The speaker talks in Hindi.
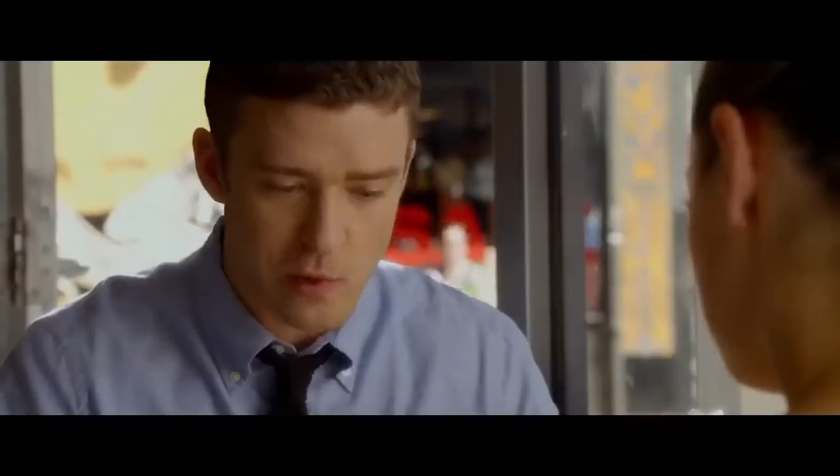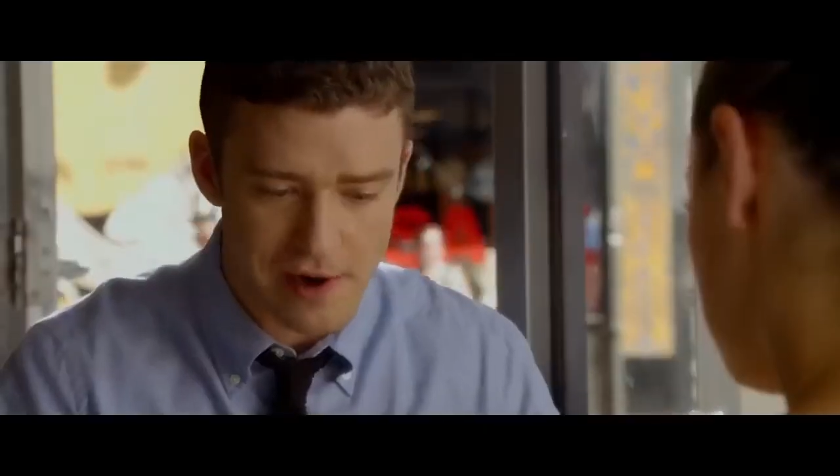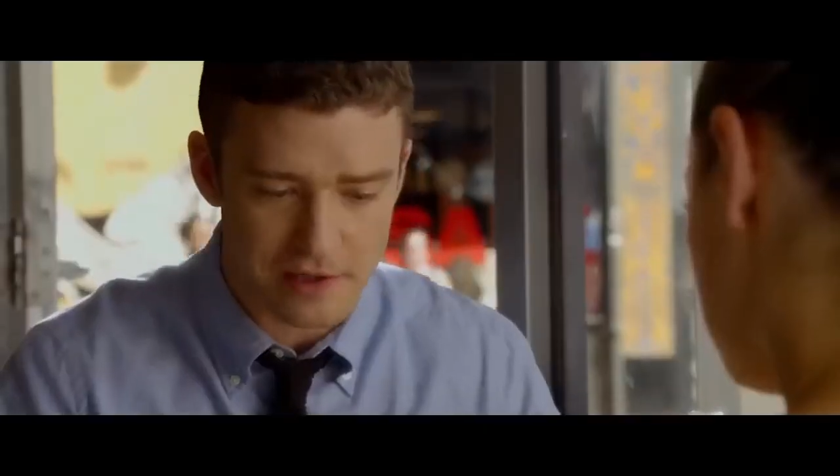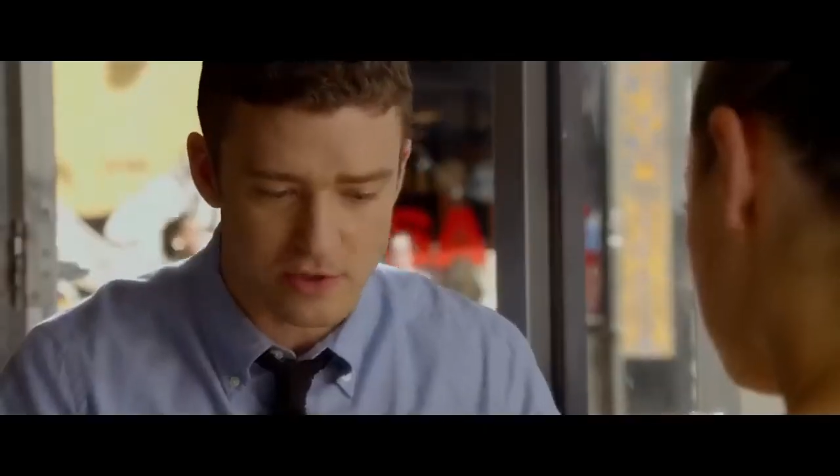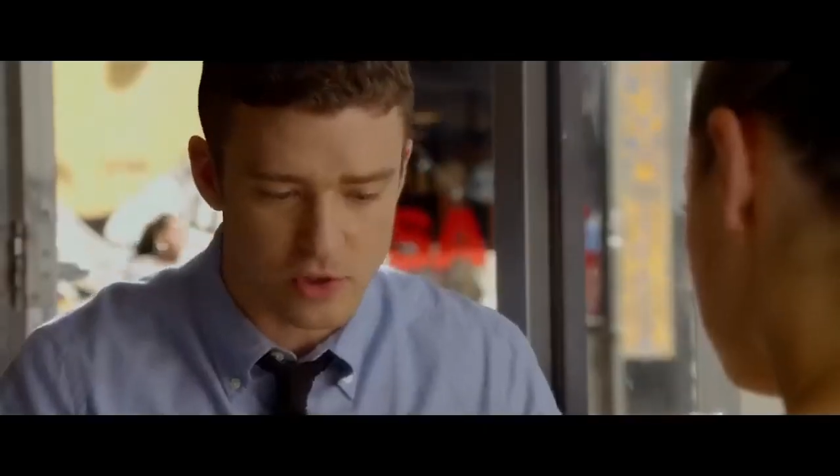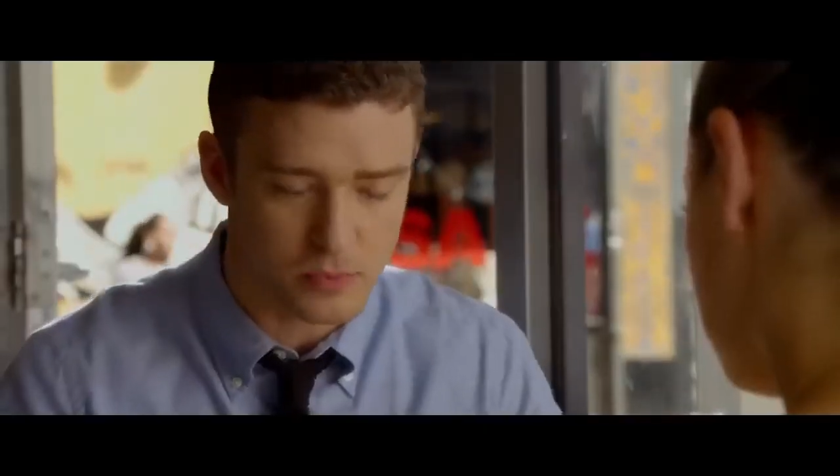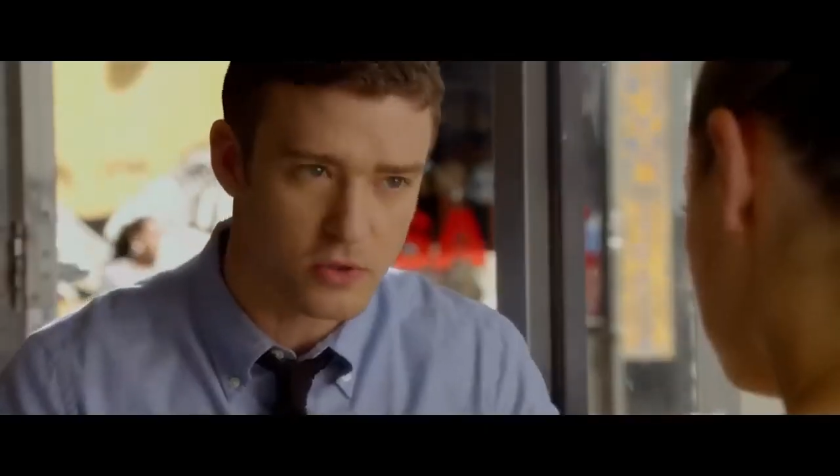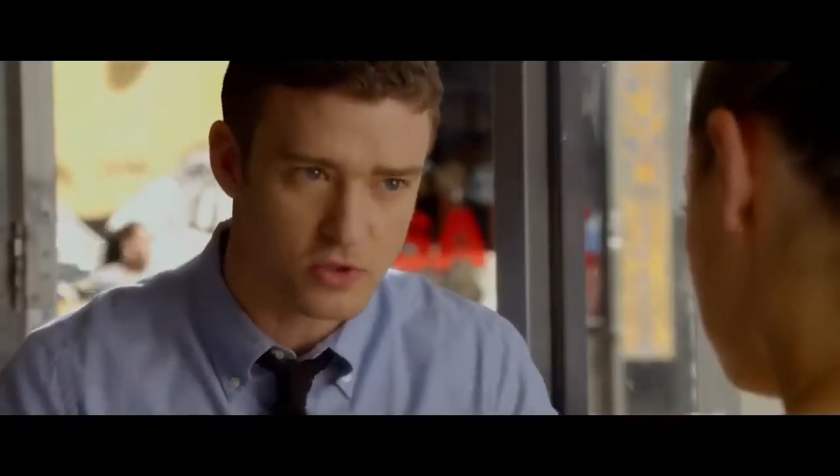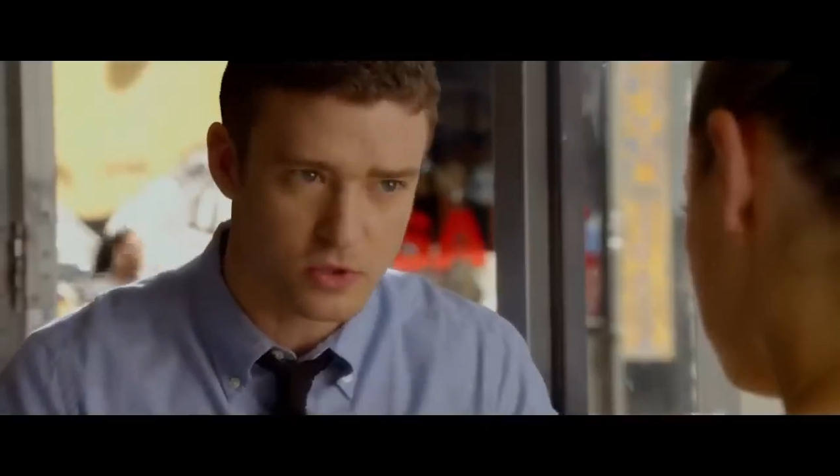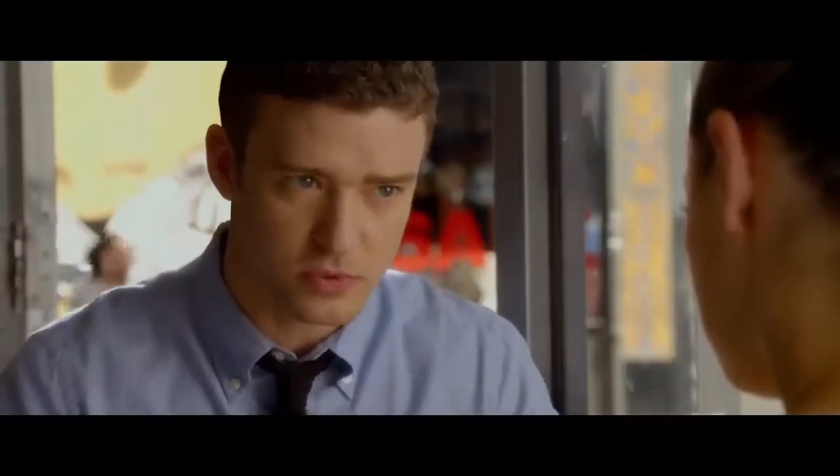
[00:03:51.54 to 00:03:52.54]
उनके एक्स
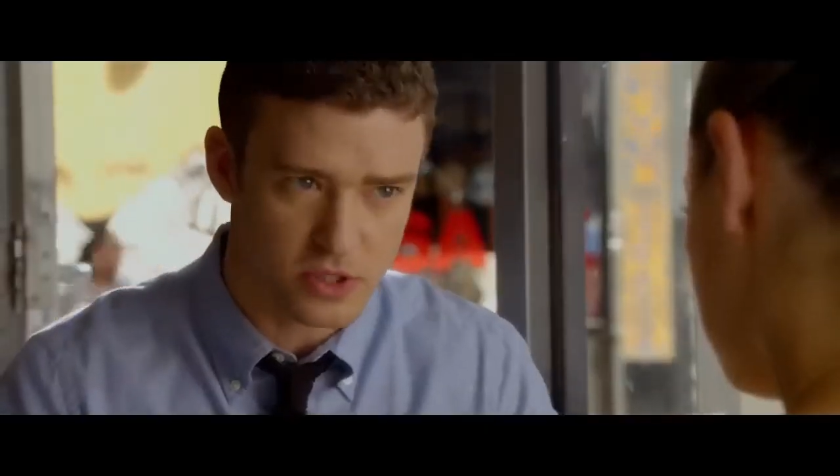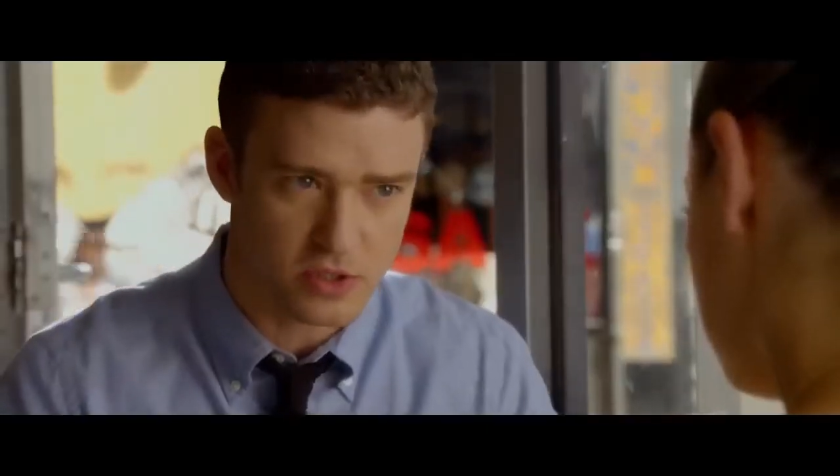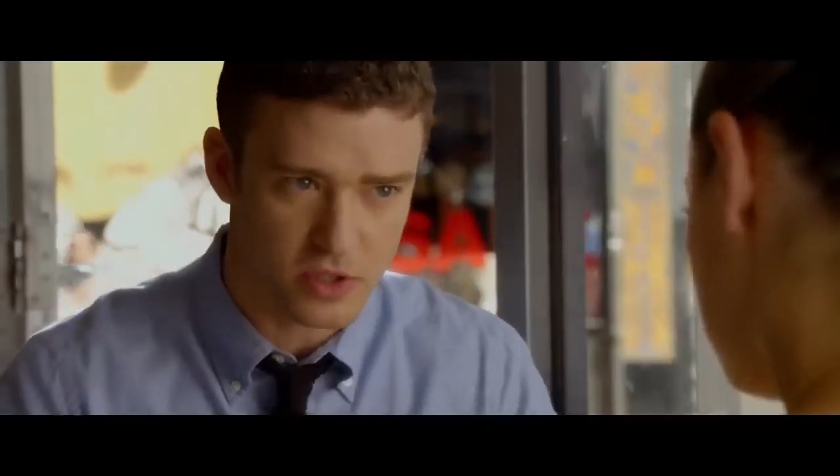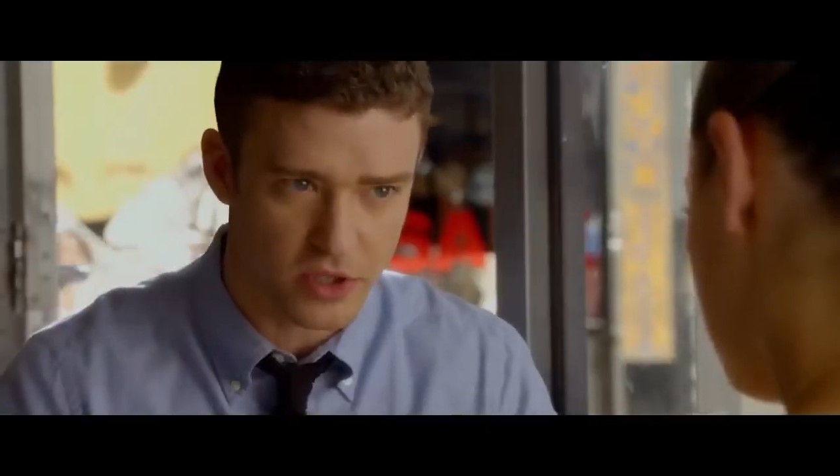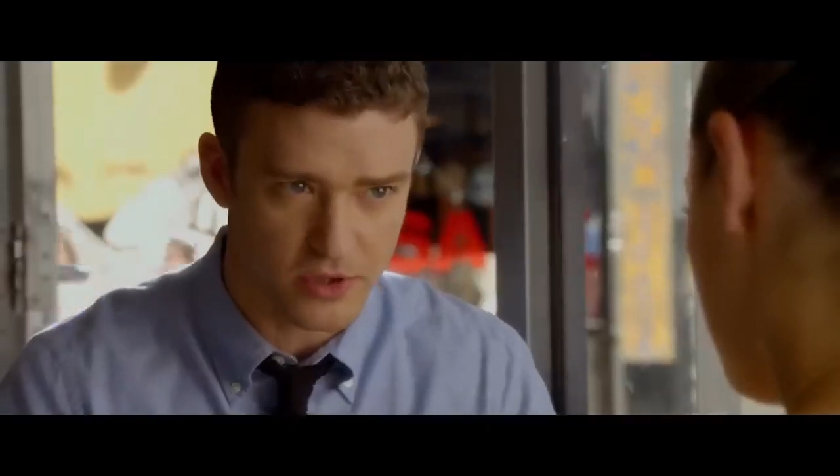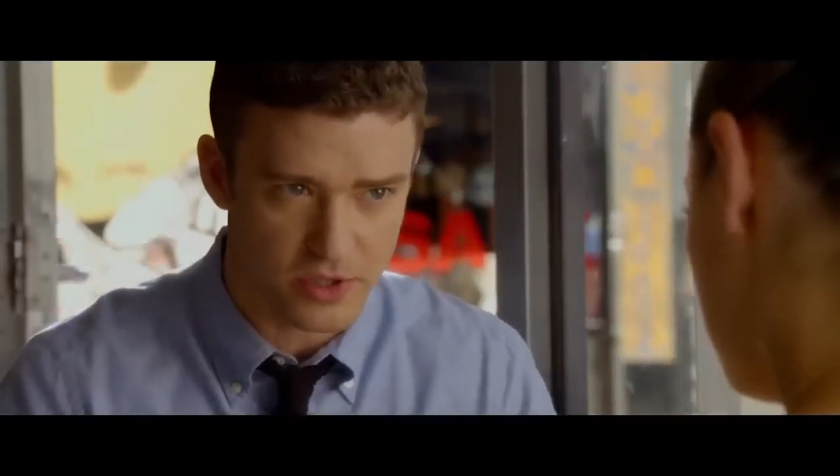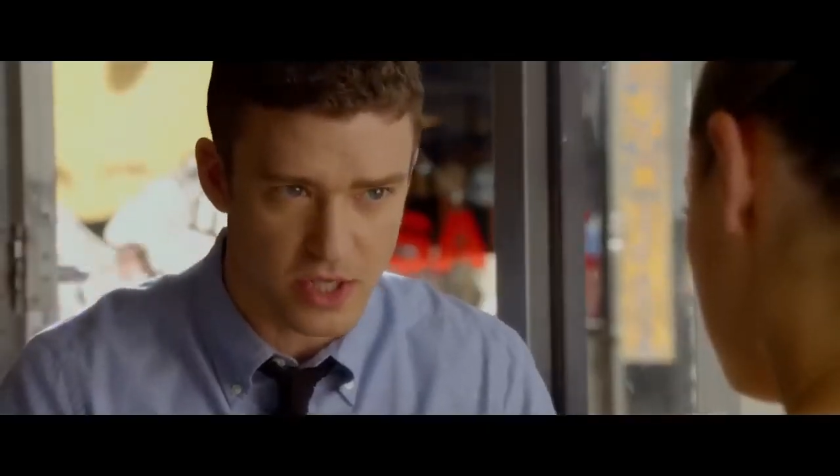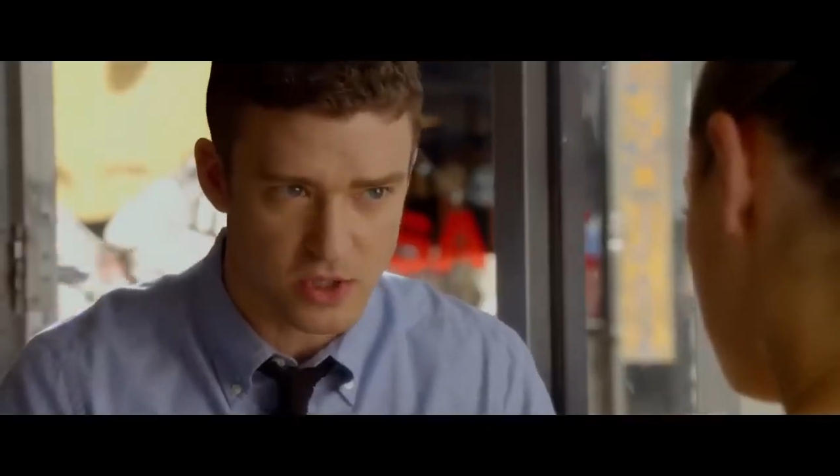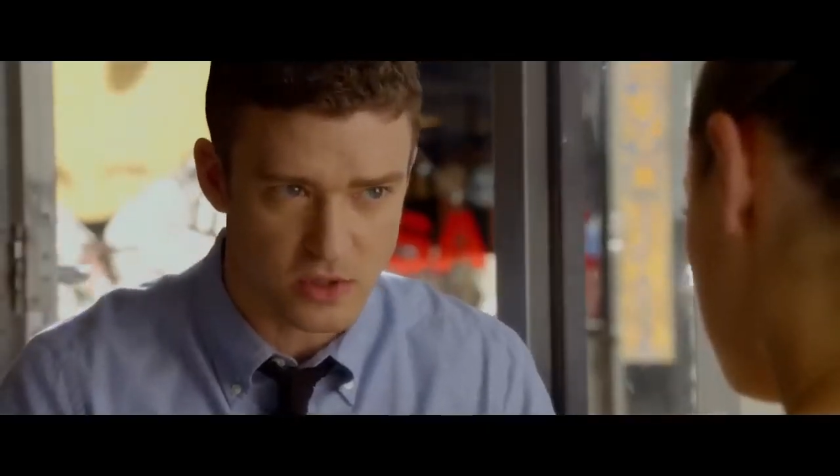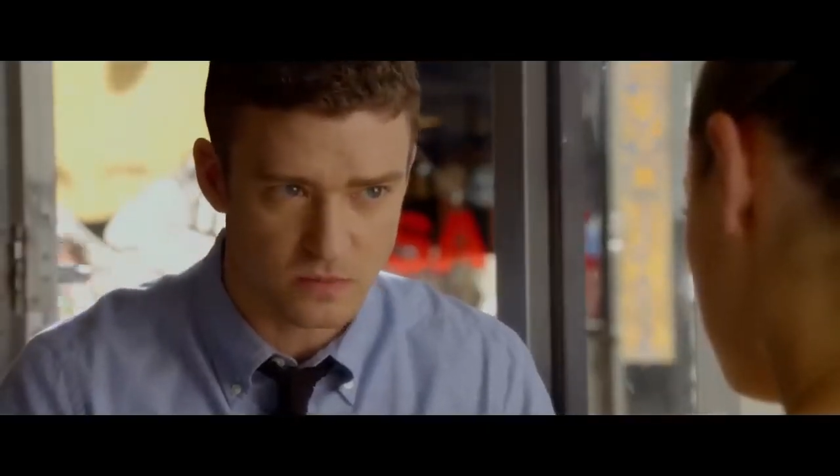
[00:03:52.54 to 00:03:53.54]
पार्टनर्स को उनके बारे में
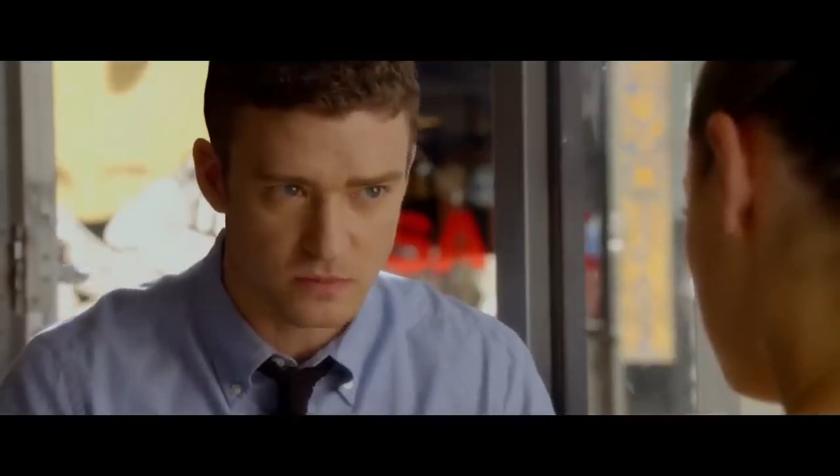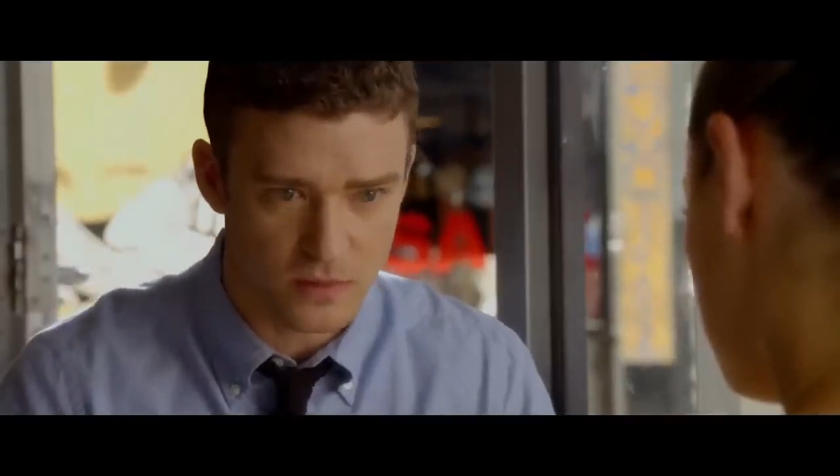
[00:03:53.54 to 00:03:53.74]
क्या लगता